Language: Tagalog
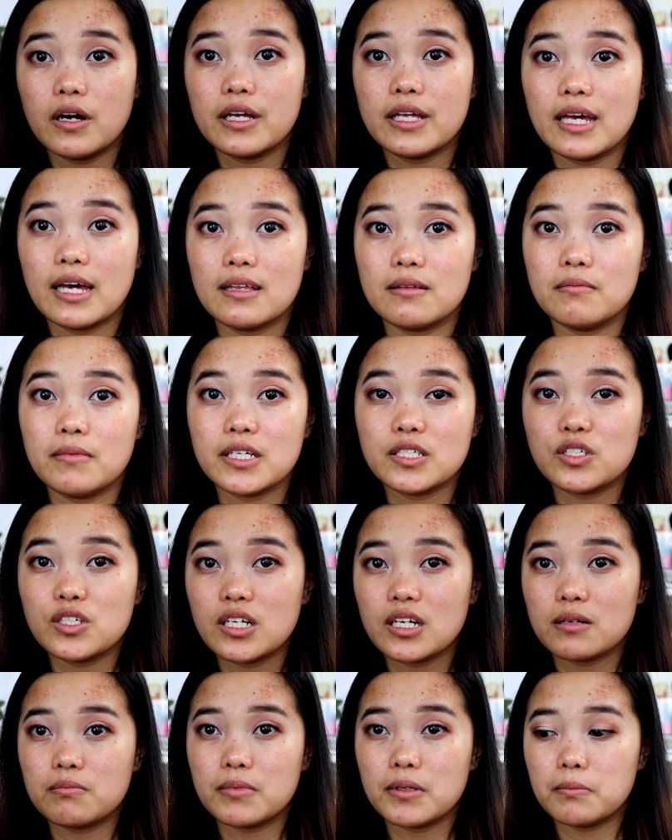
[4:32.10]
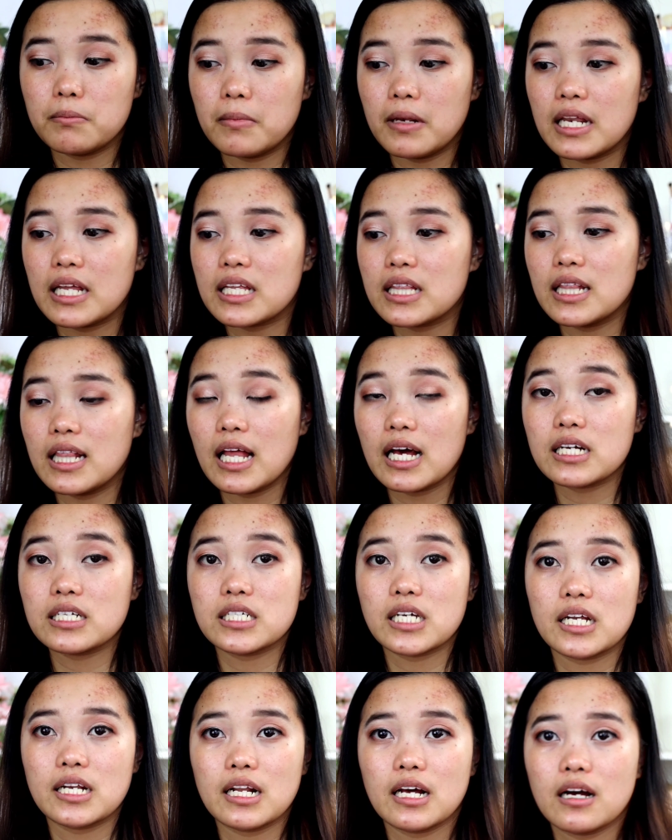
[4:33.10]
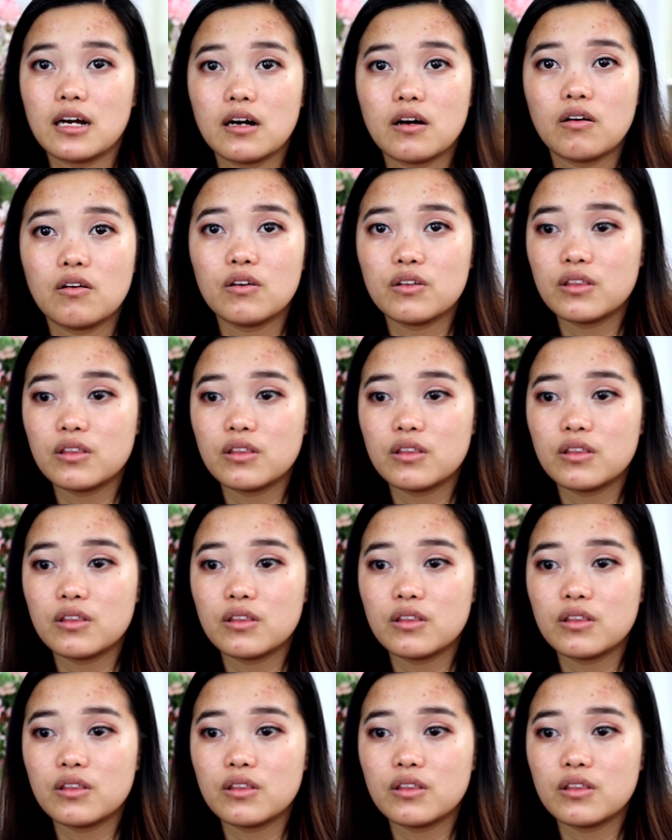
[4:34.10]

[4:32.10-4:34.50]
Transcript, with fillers: ayan, medyo nagdi-bleed lang siya ng